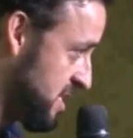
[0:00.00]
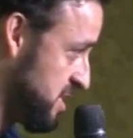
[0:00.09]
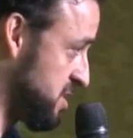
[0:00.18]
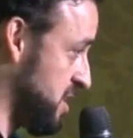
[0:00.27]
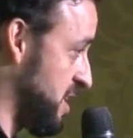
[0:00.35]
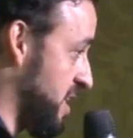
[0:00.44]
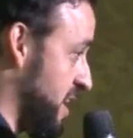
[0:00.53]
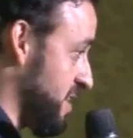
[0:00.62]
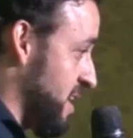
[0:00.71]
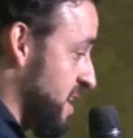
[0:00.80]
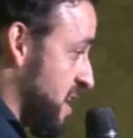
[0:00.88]
y si le
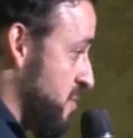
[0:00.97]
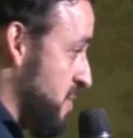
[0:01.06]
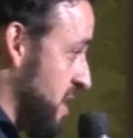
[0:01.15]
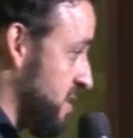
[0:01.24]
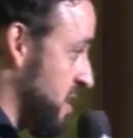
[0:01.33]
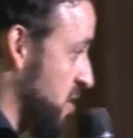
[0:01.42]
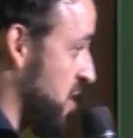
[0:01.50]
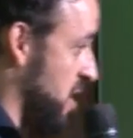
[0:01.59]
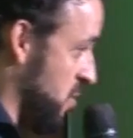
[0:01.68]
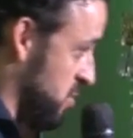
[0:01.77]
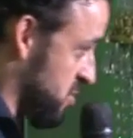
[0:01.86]
das las herramientas y los
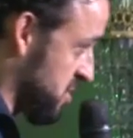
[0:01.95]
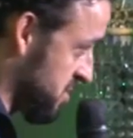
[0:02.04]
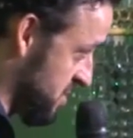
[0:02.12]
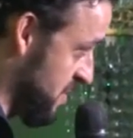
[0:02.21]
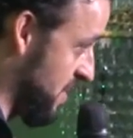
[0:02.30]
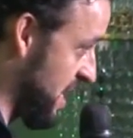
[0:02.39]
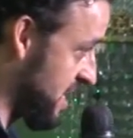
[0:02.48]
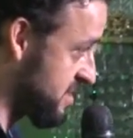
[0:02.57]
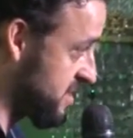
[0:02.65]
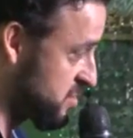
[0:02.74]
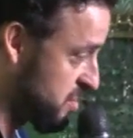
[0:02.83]
recursos para que
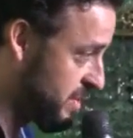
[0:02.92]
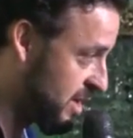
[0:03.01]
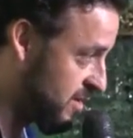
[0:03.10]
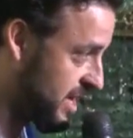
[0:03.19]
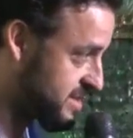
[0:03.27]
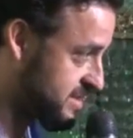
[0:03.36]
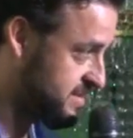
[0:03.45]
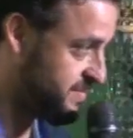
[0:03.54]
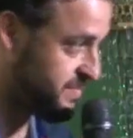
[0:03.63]
se sume, lo hace.